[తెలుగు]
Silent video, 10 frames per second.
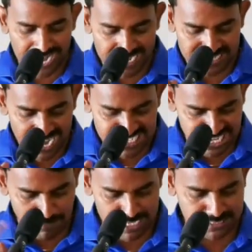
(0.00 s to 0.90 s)
ఏ
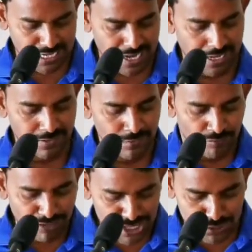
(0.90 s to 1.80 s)
దేశమైతే
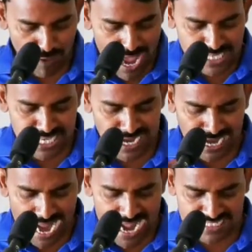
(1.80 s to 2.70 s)

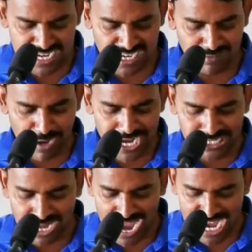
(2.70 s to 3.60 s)
విశ్వాసఘాతకమై
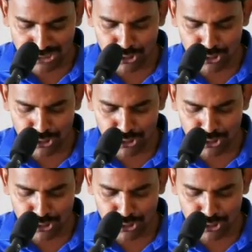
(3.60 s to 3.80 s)
నా